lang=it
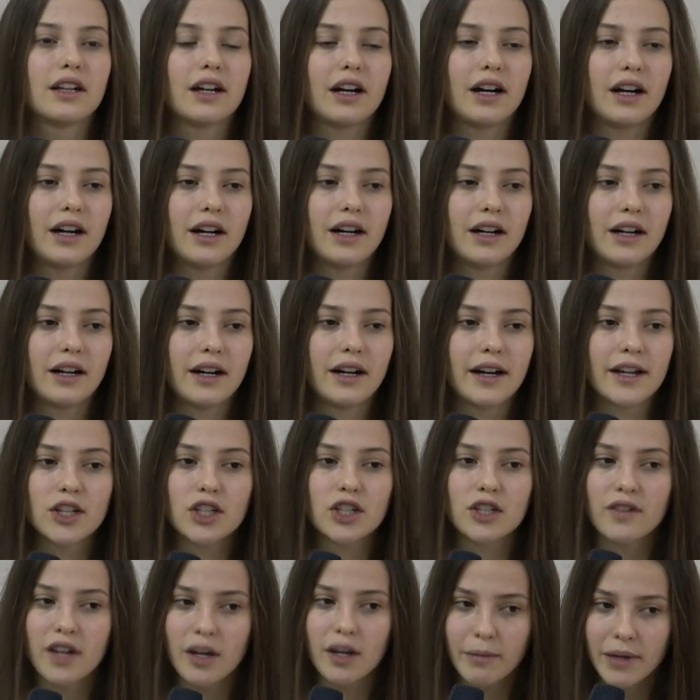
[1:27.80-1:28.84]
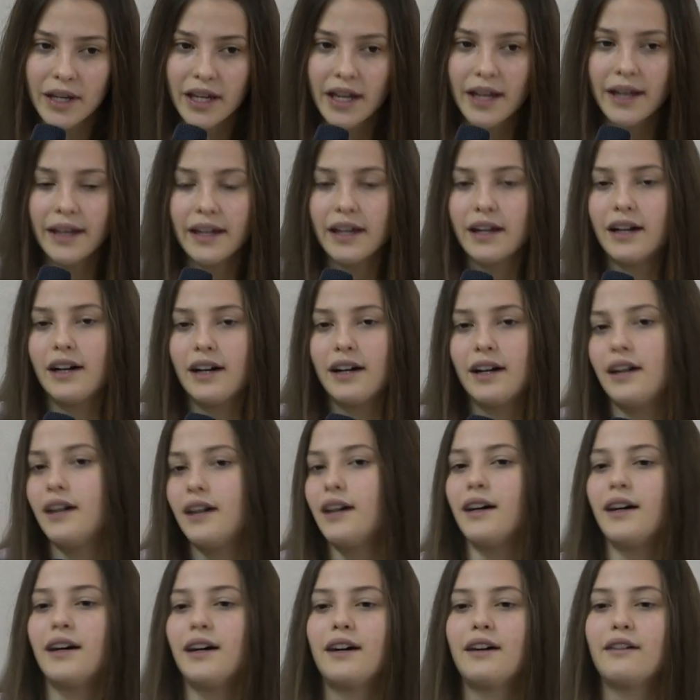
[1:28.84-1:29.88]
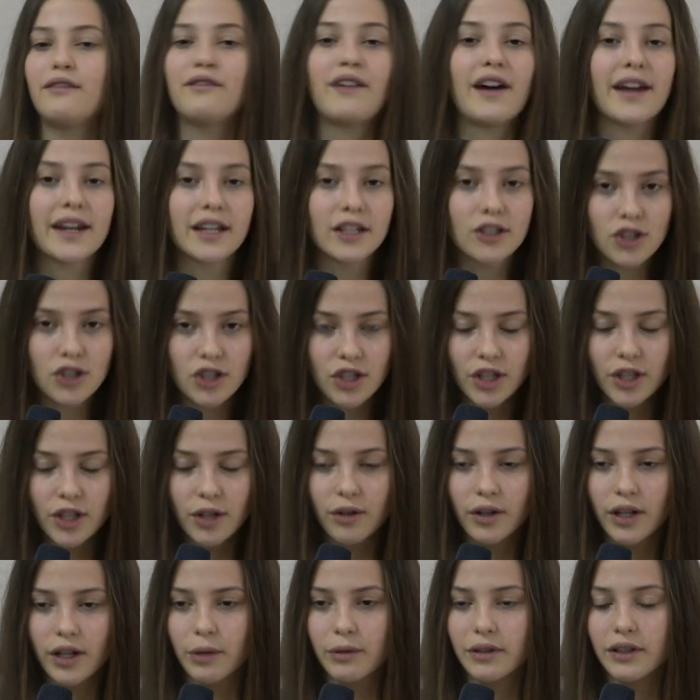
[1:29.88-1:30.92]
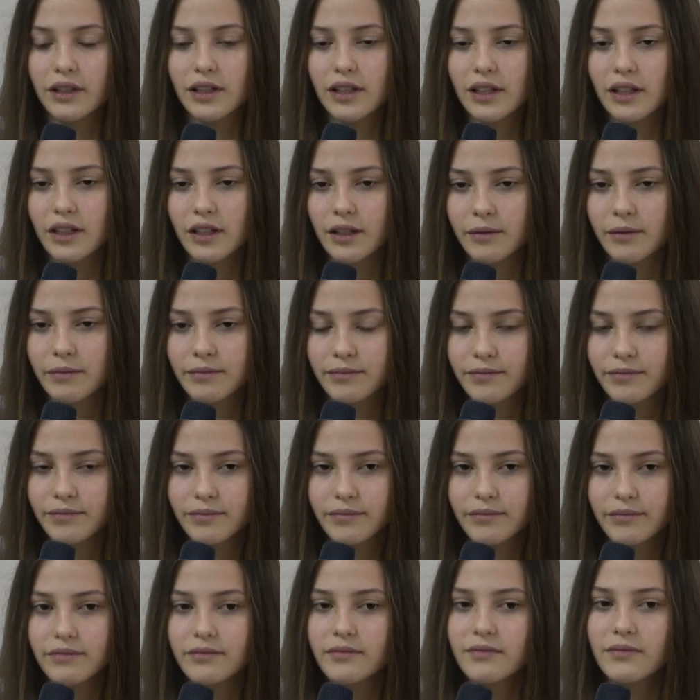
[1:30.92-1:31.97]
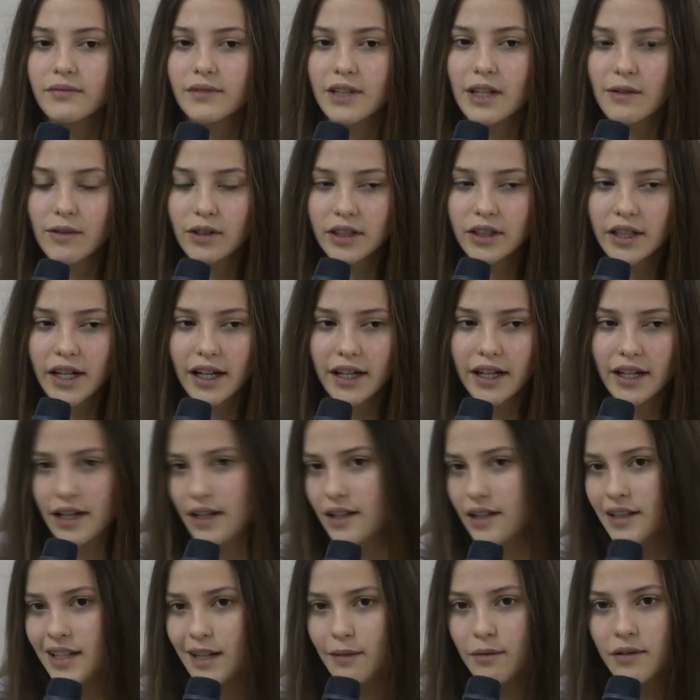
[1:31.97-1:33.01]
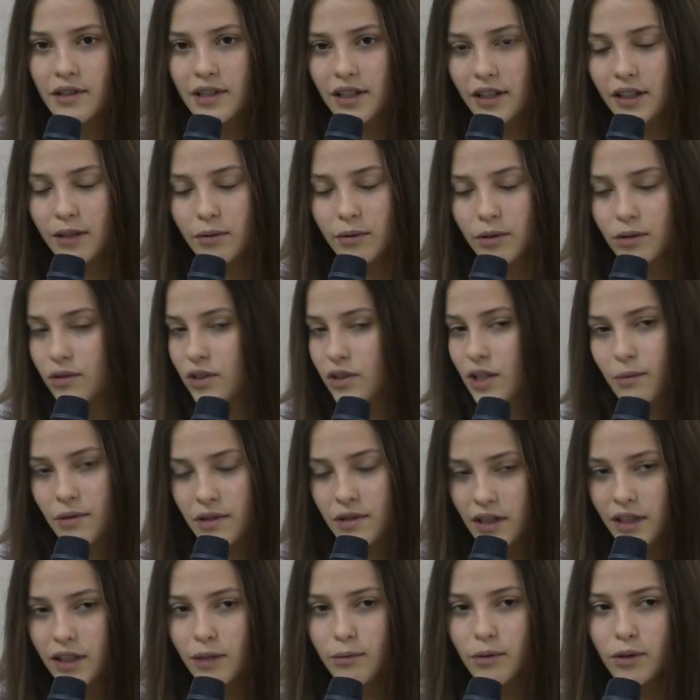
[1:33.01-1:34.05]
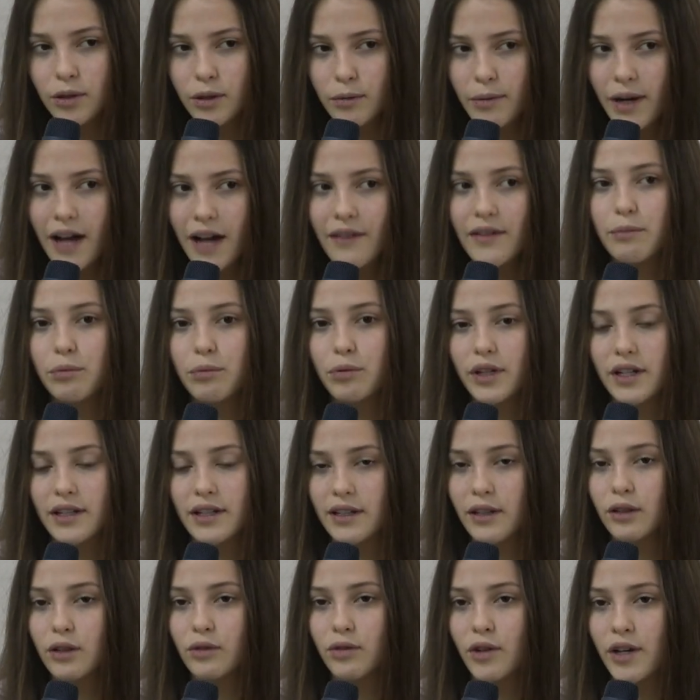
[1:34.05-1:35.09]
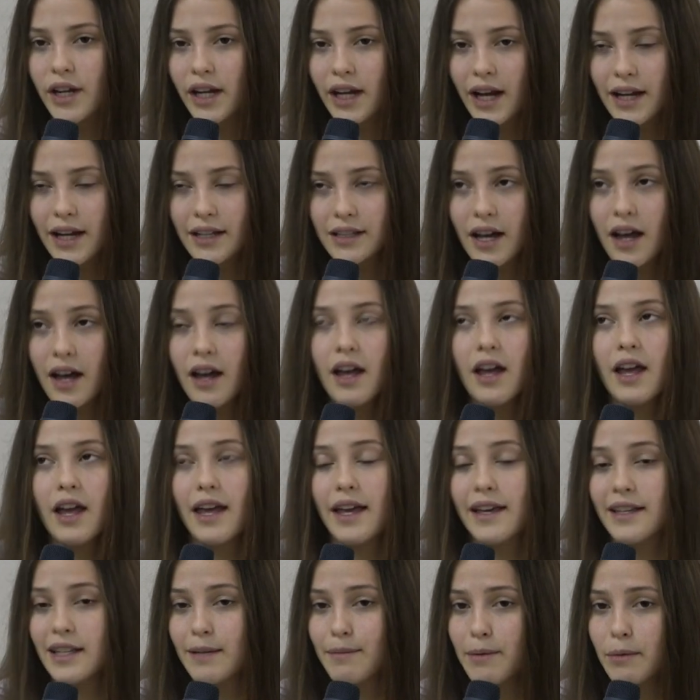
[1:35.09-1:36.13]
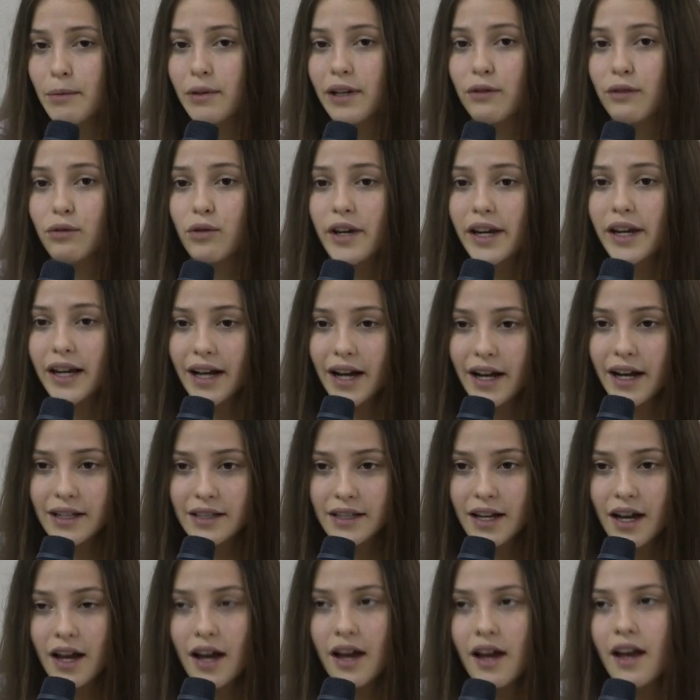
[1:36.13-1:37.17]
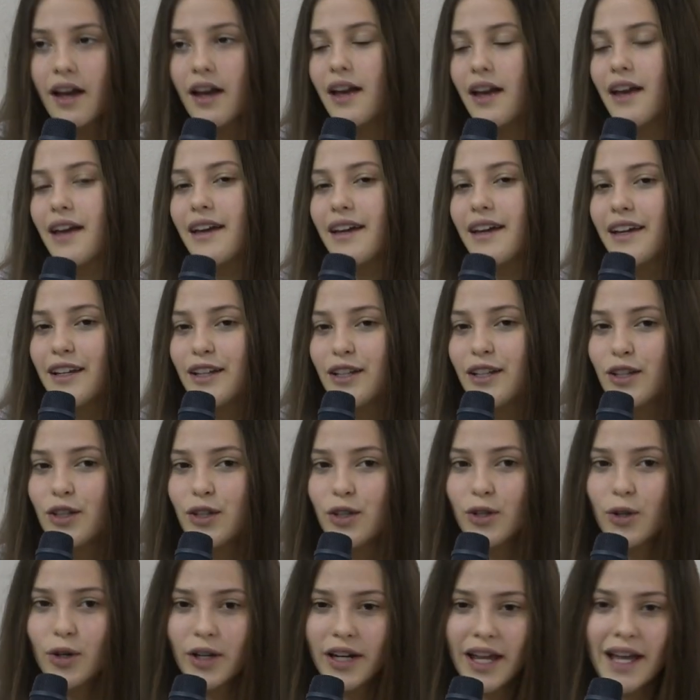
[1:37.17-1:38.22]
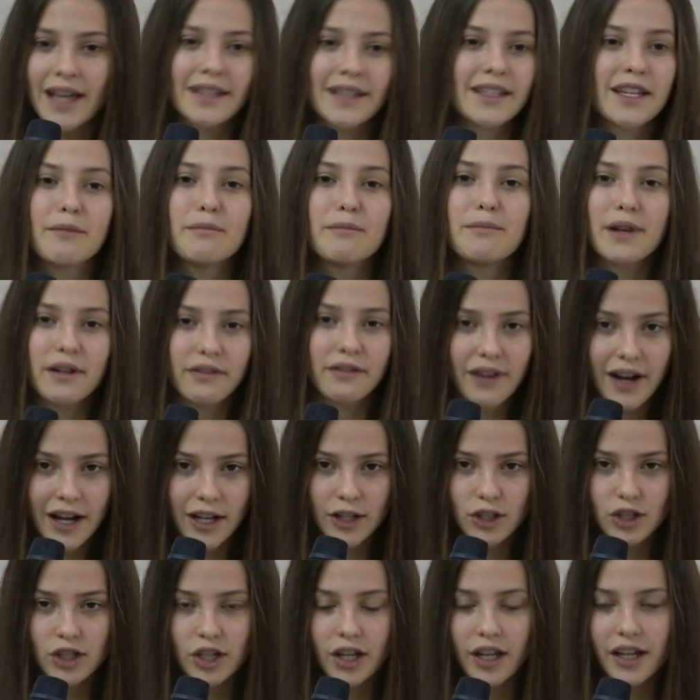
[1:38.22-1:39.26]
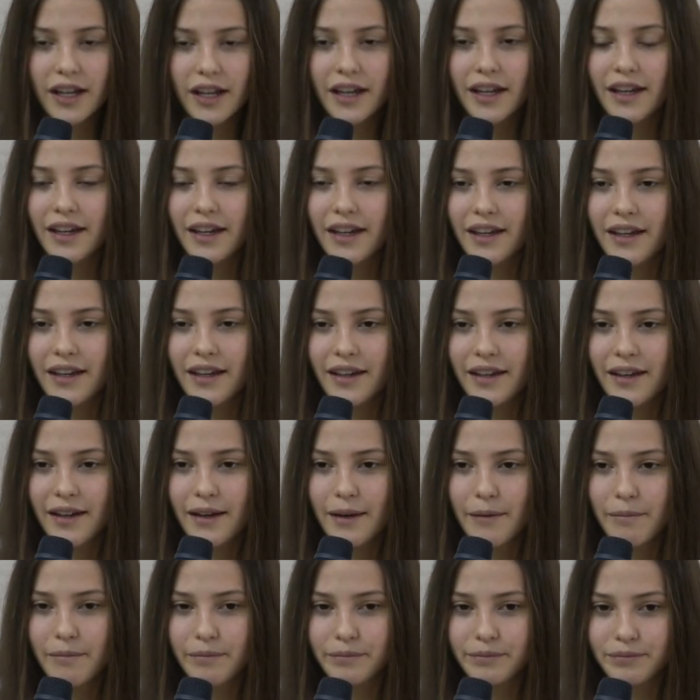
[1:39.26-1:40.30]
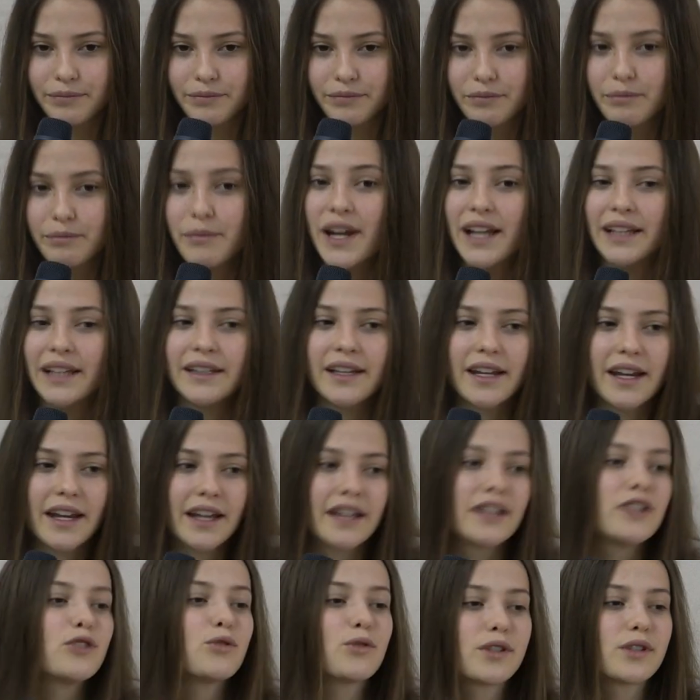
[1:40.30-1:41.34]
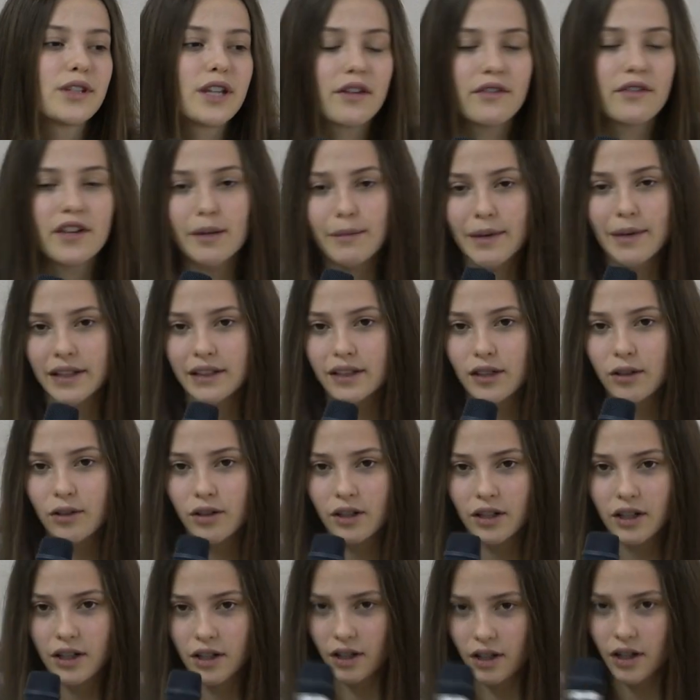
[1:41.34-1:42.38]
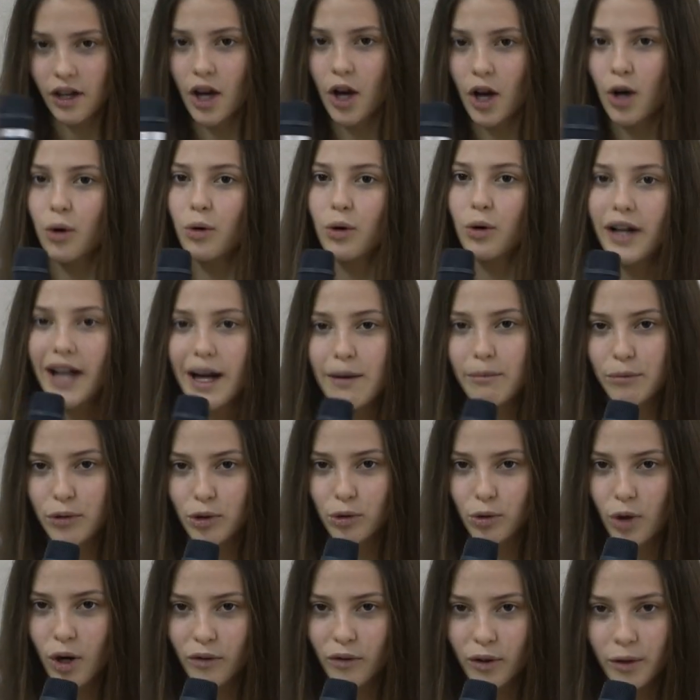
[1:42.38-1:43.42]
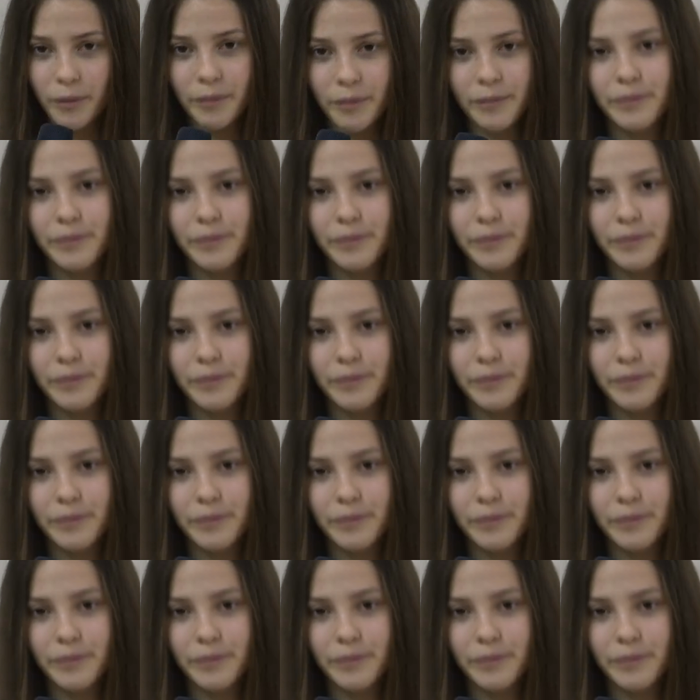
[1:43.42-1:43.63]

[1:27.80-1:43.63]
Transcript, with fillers: a ricevere bene, a fare il giro e quindi Devo dire che siamo state, siamo state, molto brave pur essendo fuori casa e sappiamo che fuori casa non è sempre facile eh, prendere i giusti riferimenti con un campo nuovo.